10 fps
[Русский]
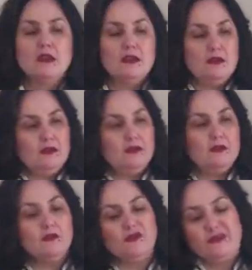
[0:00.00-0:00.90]

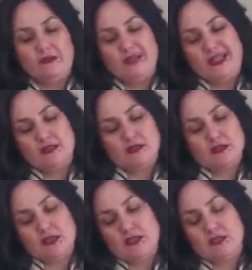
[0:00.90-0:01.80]
а, врывается,
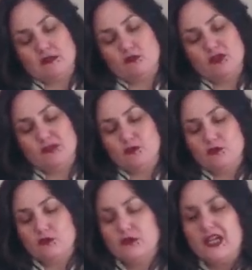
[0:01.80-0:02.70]
знаете, какой-то
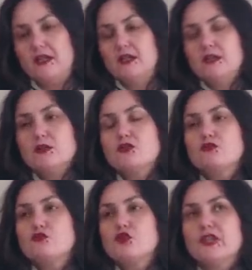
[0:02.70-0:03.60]
вот
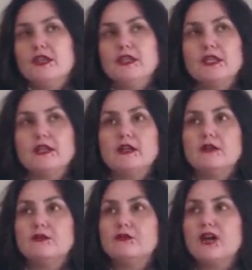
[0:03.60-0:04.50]
разрушение
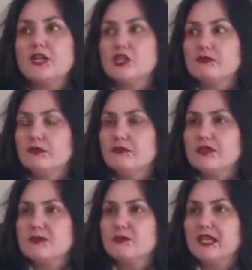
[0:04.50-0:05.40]
вашего
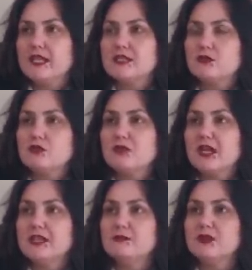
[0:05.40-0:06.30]
восприятия. То есть по
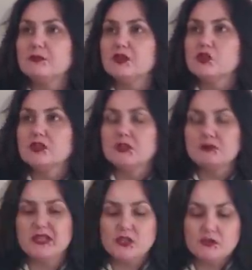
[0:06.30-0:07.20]
каким-то
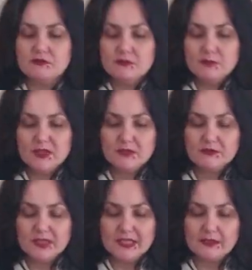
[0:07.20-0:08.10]
причинам раньше вам было
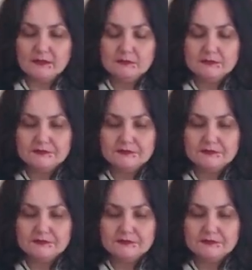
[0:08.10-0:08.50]
выгодно